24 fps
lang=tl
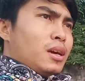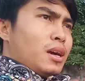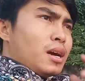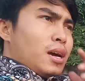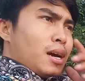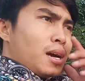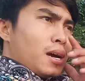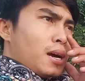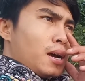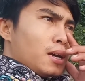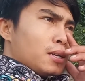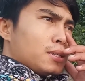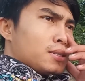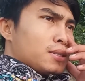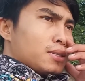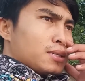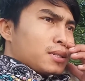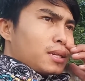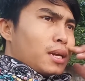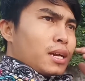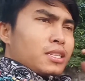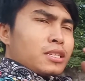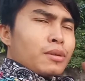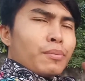Uh,
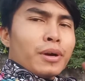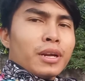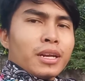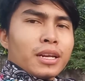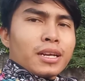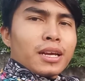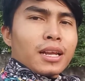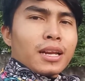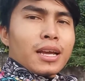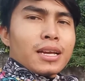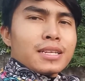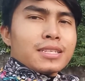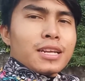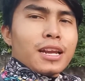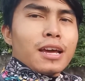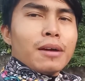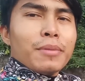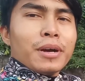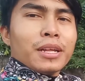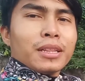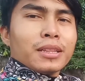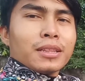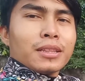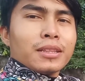tsaka sa mga nagkarga,
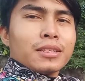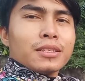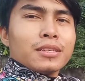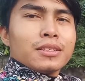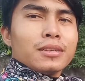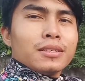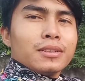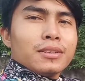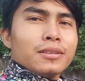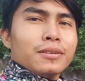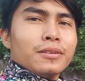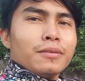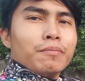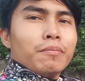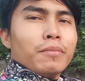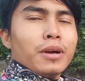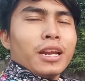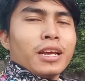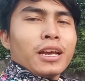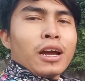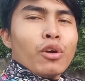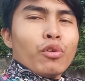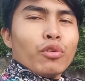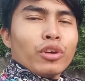salamat.
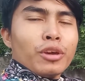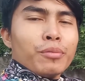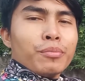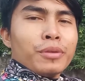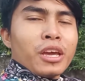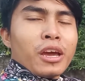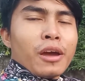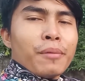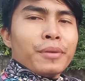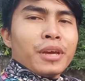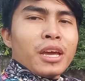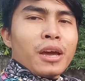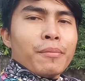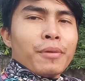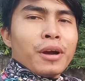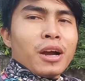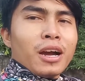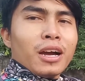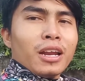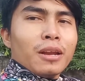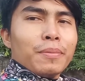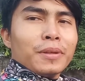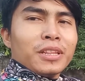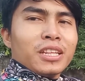Balikan ko kayo maya maya
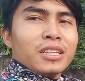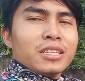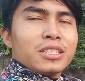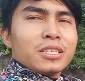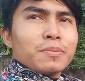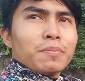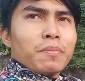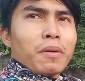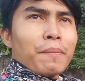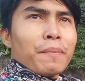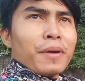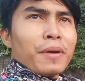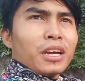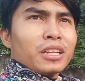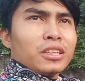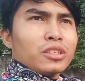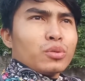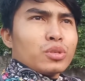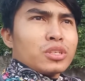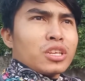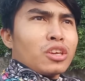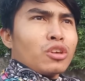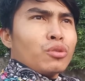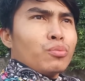mga kalapatids.
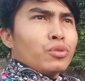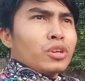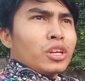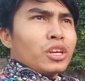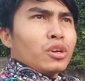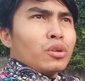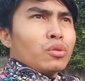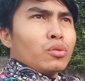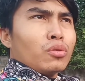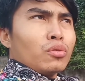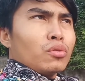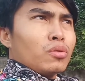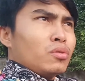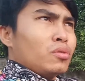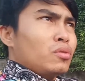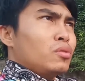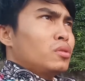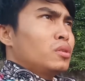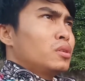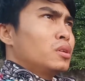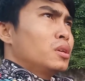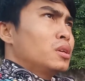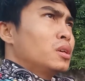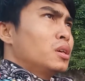Papakita ko sa inyo muna yung
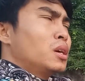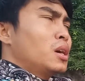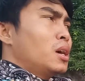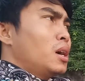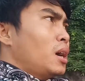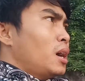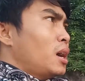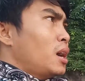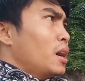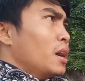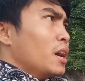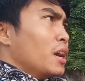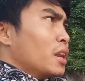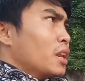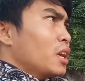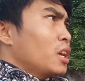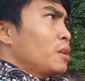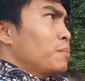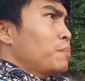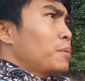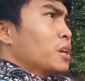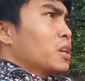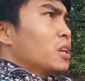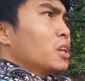uh,
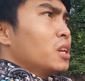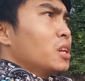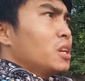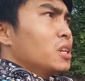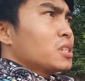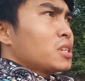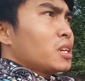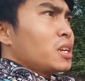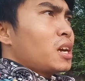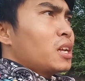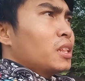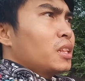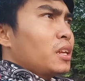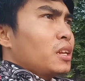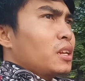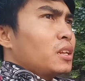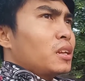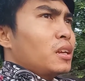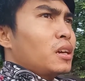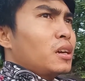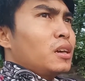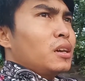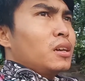area ng pagre-release natin.